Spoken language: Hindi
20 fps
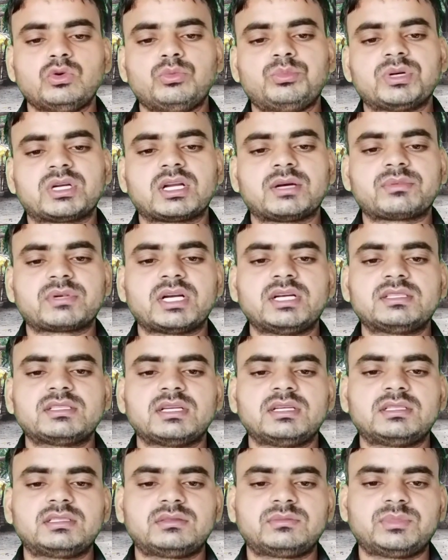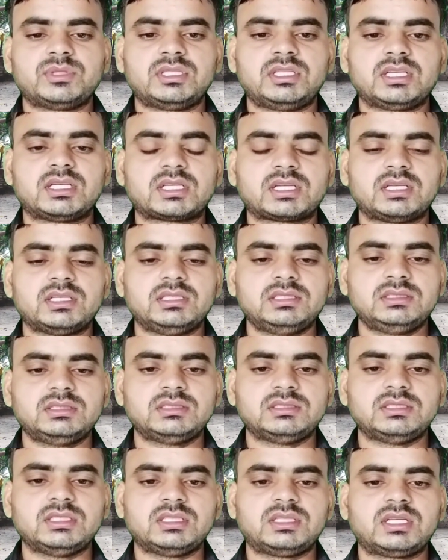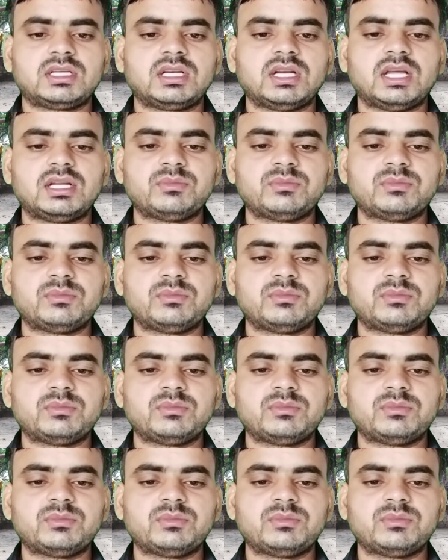ऊपर आप राइट साइड पे देख रहे हैं ये थ्री